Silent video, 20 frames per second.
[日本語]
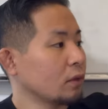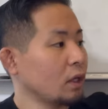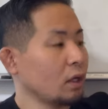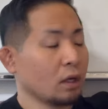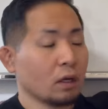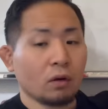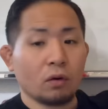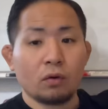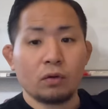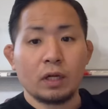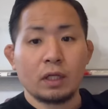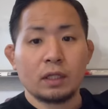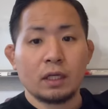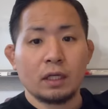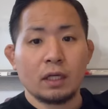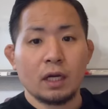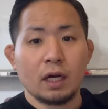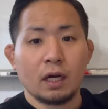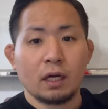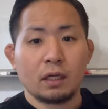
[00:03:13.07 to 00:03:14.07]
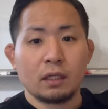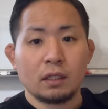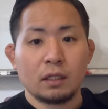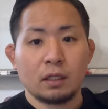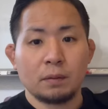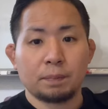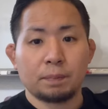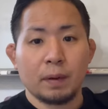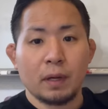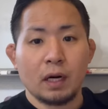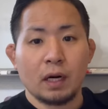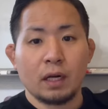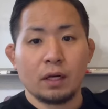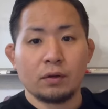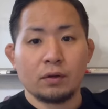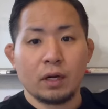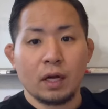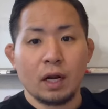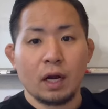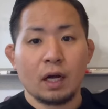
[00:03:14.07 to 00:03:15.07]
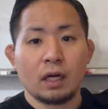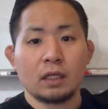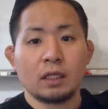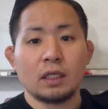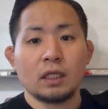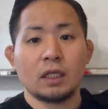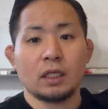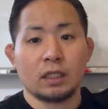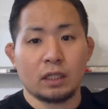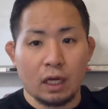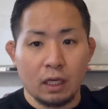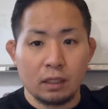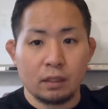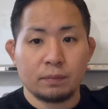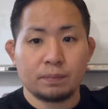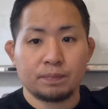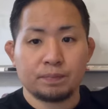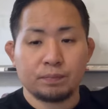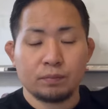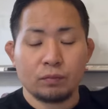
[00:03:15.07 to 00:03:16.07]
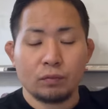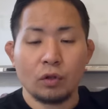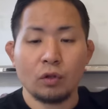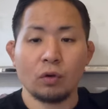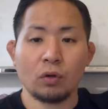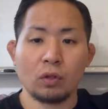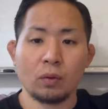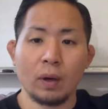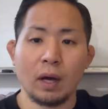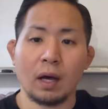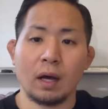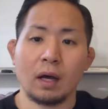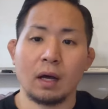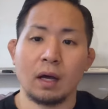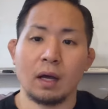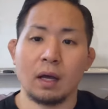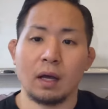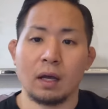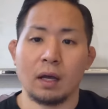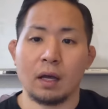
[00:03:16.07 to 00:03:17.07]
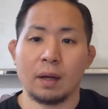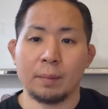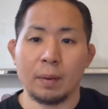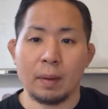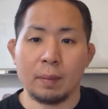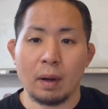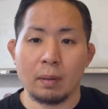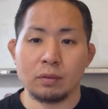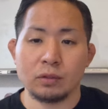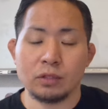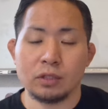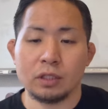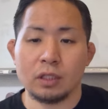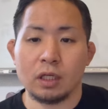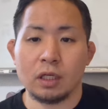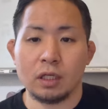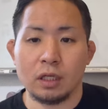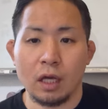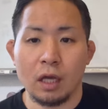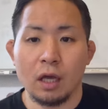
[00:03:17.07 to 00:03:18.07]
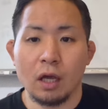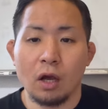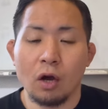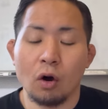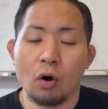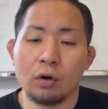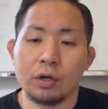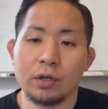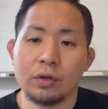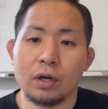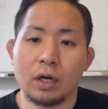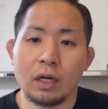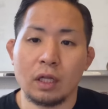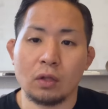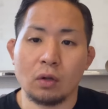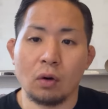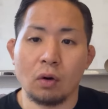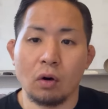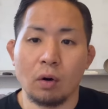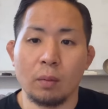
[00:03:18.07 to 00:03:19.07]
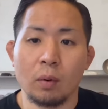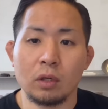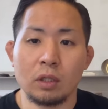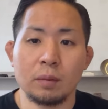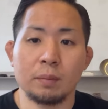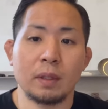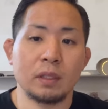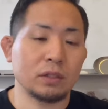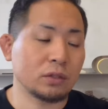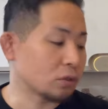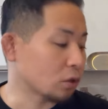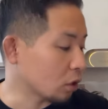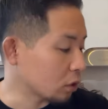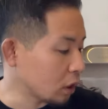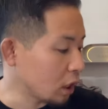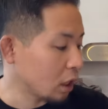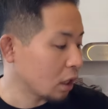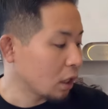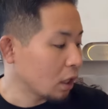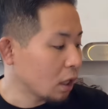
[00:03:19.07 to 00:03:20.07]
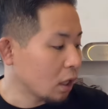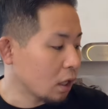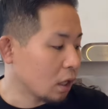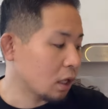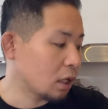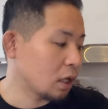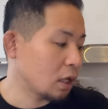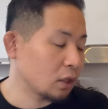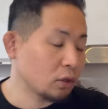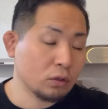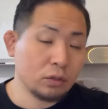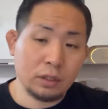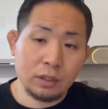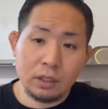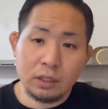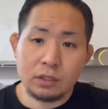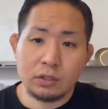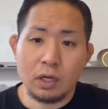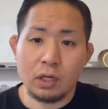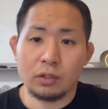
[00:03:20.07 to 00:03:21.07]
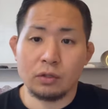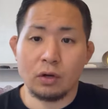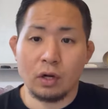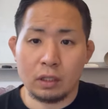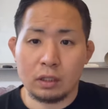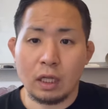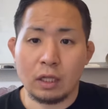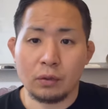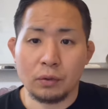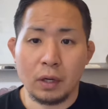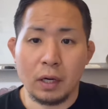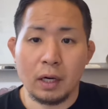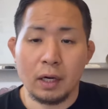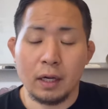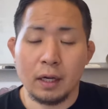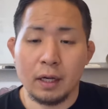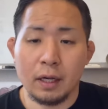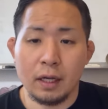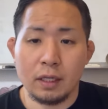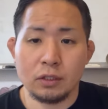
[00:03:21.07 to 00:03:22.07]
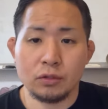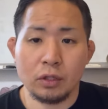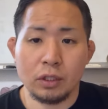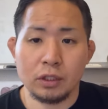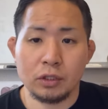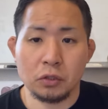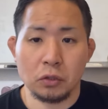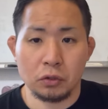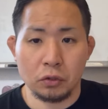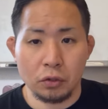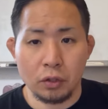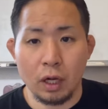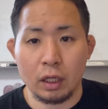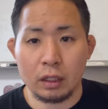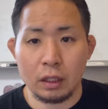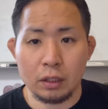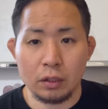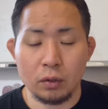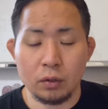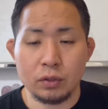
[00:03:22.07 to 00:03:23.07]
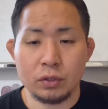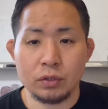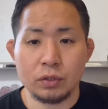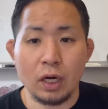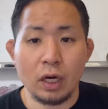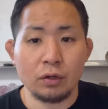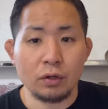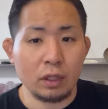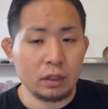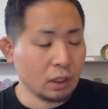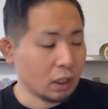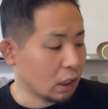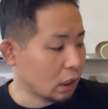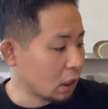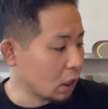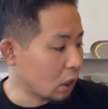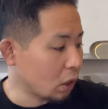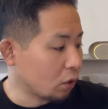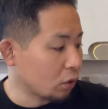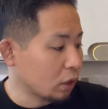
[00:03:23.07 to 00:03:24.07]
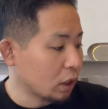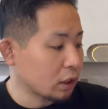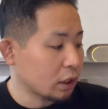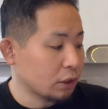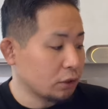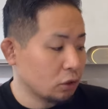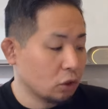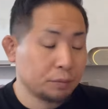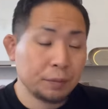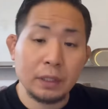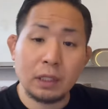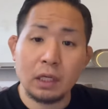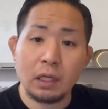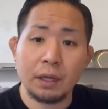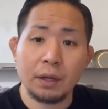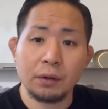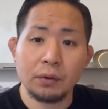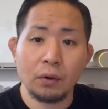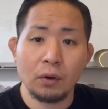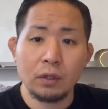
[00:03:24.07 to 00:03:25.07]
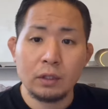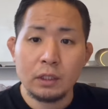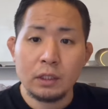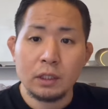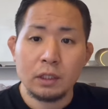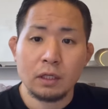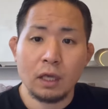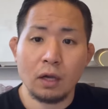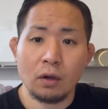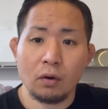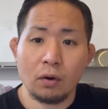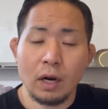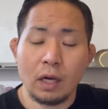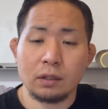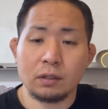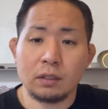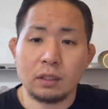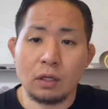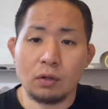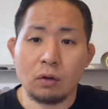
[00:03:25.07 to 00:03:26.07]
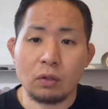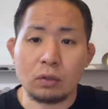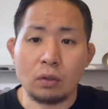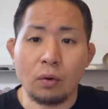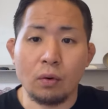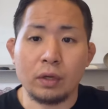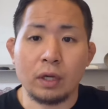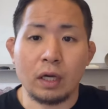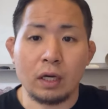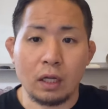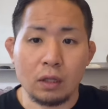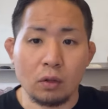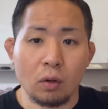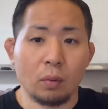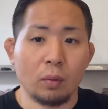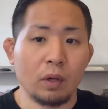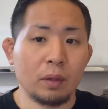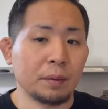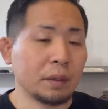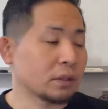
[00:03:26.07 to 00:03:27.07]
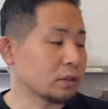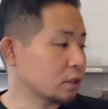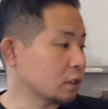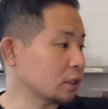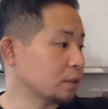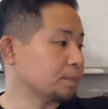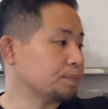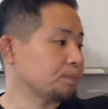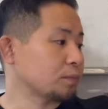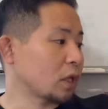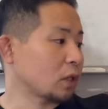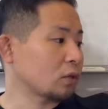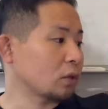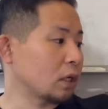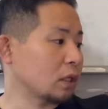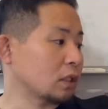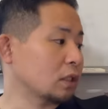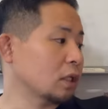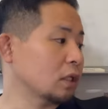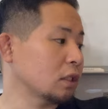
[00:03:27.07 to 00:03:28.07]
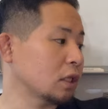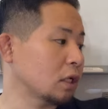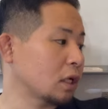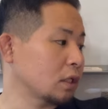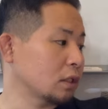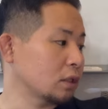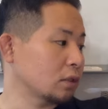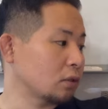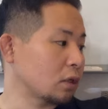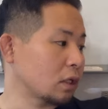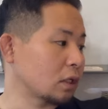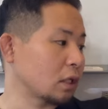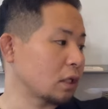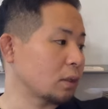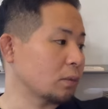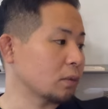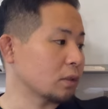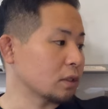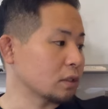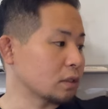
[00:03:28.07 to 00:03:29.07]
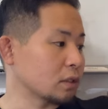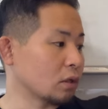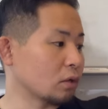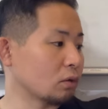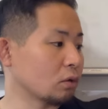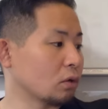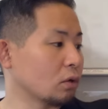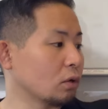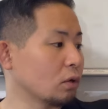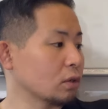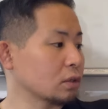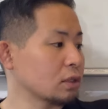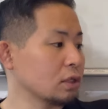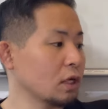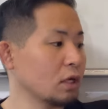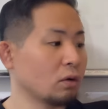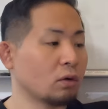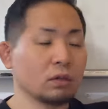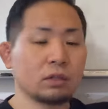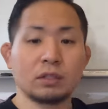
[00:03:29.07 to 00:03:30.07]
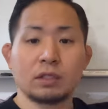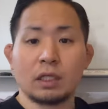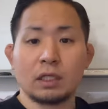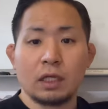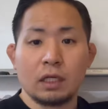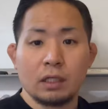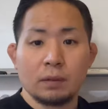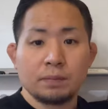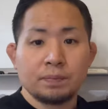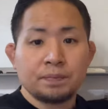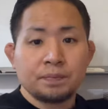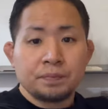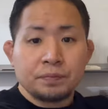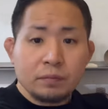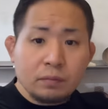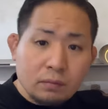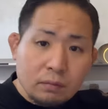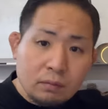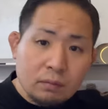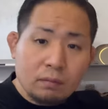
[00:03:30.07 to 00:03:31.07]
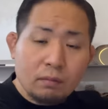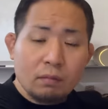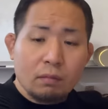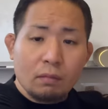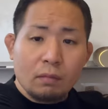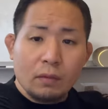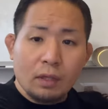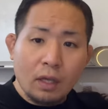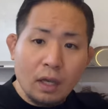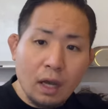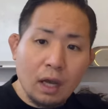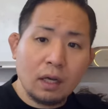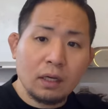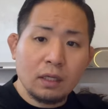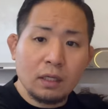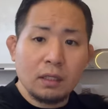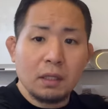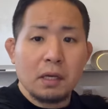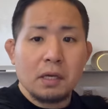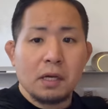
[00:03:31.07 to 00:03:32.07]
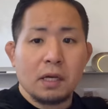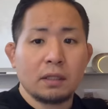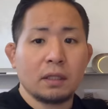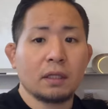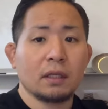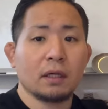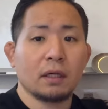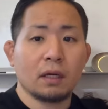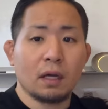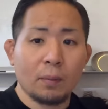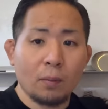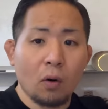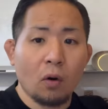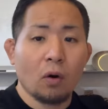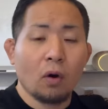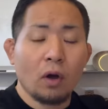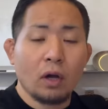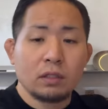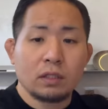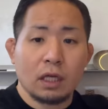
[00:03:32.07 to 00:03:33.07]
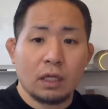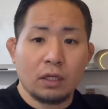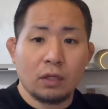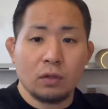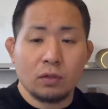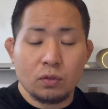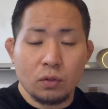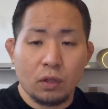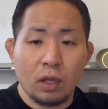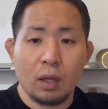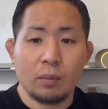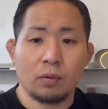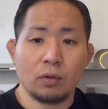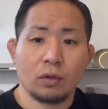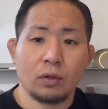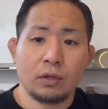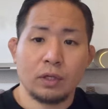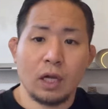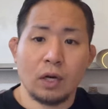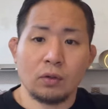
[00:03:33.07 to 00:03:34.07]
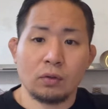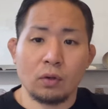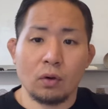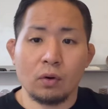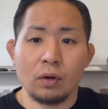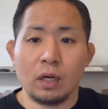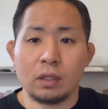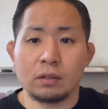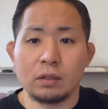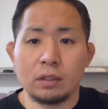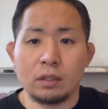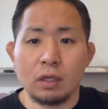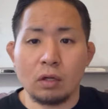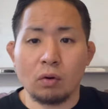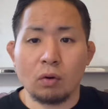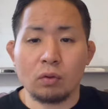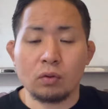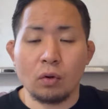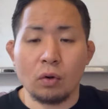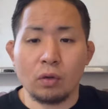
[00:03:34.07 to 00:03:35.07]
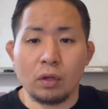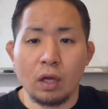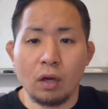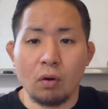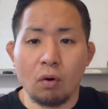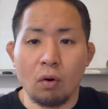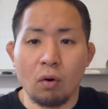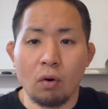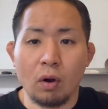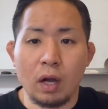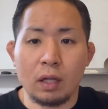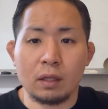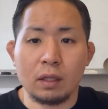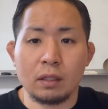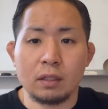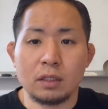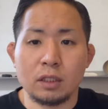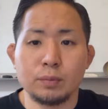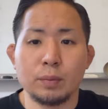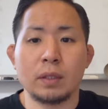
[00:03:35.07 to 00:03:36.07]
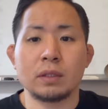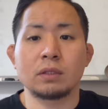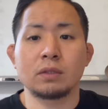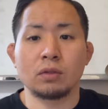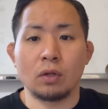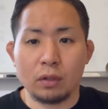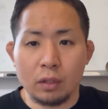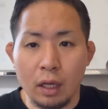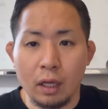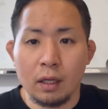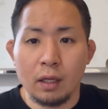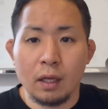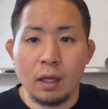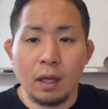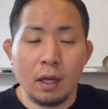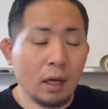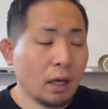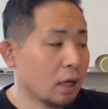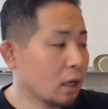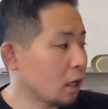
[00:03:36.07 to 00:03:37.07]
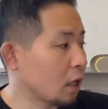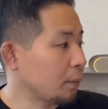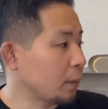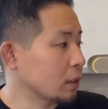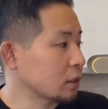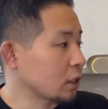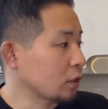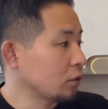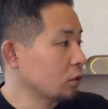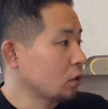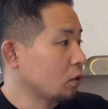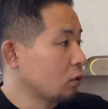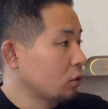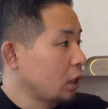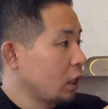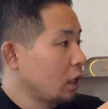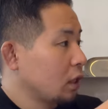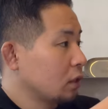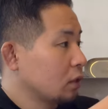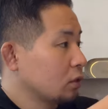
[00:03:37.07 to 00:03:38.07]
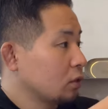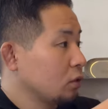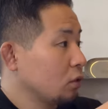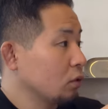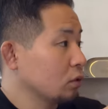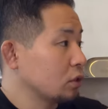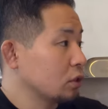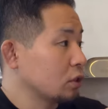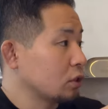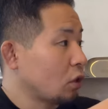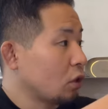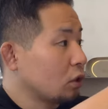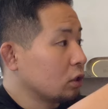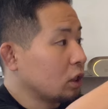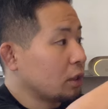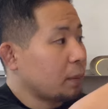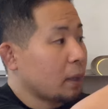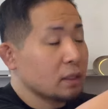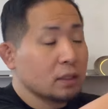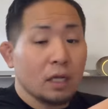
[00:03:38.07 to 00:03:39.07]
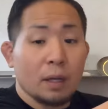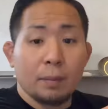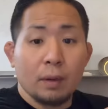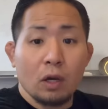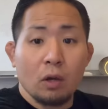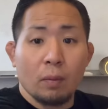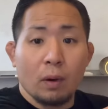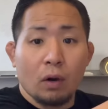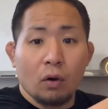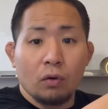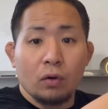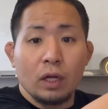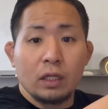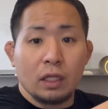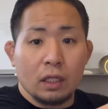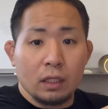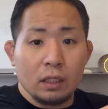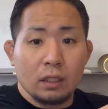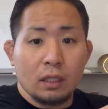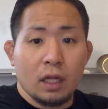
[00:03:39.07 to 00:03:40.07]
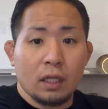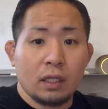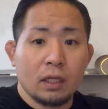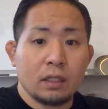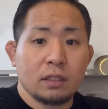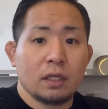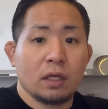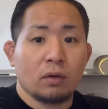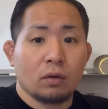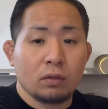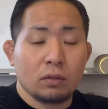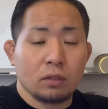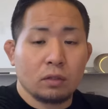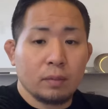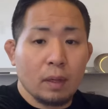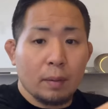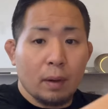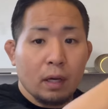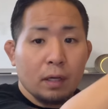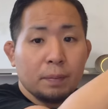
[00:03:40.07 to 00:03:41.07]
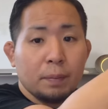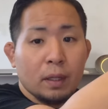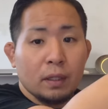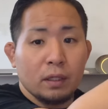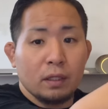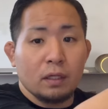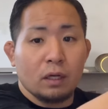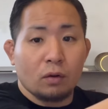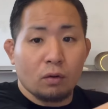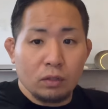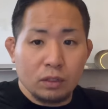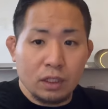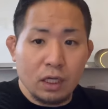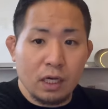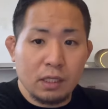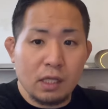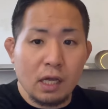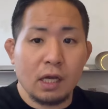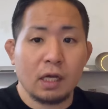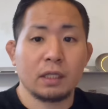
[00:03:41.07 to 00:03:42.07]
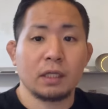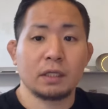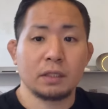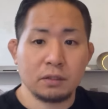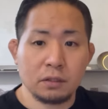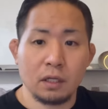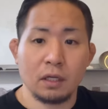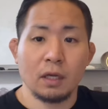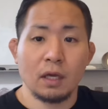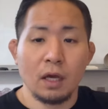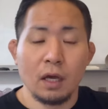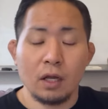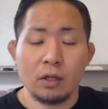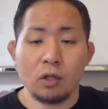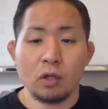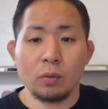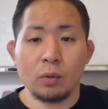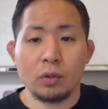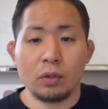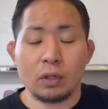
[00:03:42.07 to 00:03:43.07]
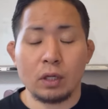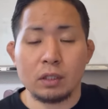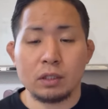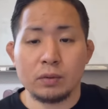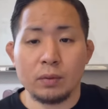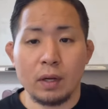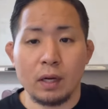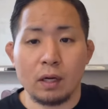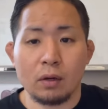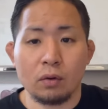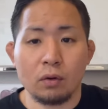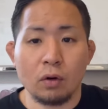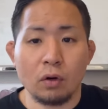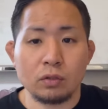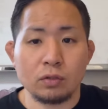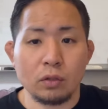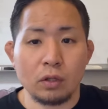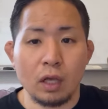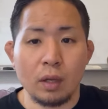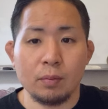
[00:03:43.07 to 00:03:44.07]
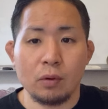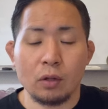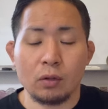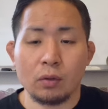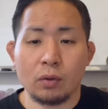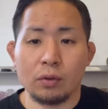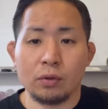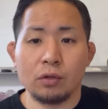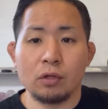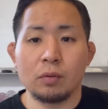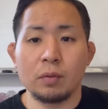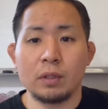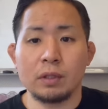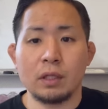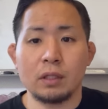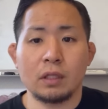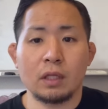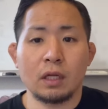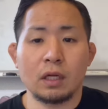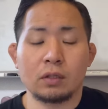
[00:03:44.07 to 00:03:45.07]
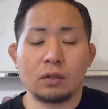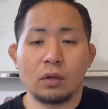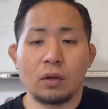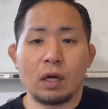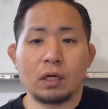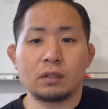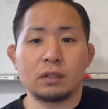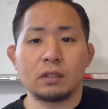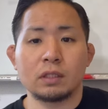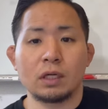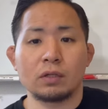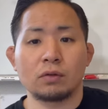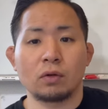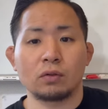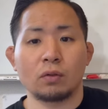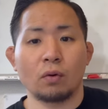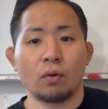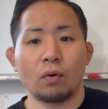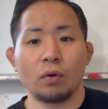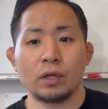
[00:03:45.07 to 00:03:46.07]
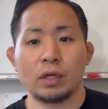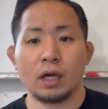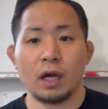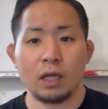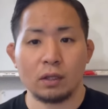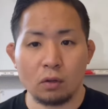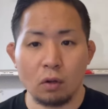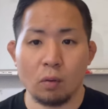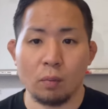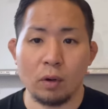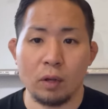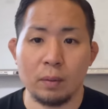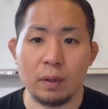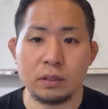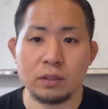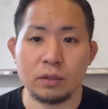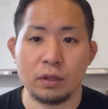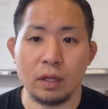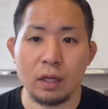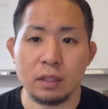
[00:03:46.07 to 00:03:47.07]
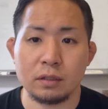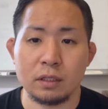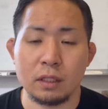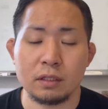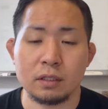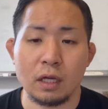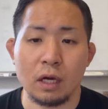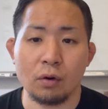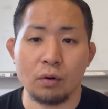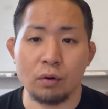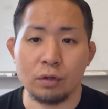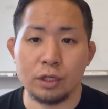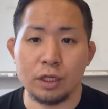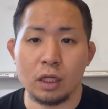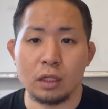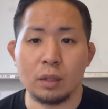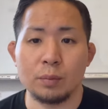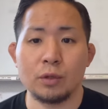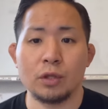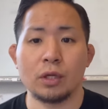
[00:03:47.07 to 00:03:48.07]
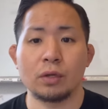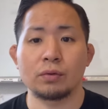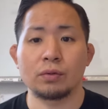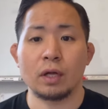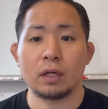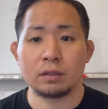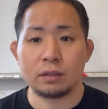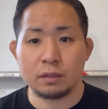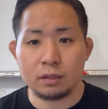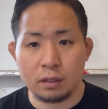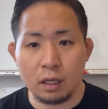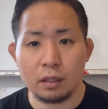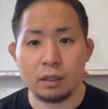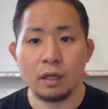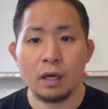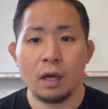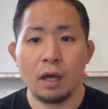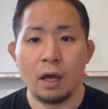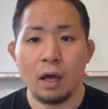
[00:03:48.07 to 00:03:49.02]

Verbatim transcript: で、この辺りが引っ張られるから痛い。ということは、あまあまあ物理的にね、起きるかなと思いますので、あ特にデスクワークの方とか、えー、座る仕事の方で腰痛がある方なんかは、この辺り緩めてあげると、結構楽になること多いかなと思いますし、あとは来ていただいている方でもですね、この仙骨の辺り、が痛い方なんかも、さっきの鼠径部やると楽になること結構多かったりしますので、あまあ先ほどこのね、腰椎の2番、3番、4番、このあたりであったり、仙骨、まあまあ一般的には腰が痛い方ですね。というものに関しては、この鼠径部のとこ緩めていただくと楽になること多いかと思いますので、ぜひ参考にやってみてください。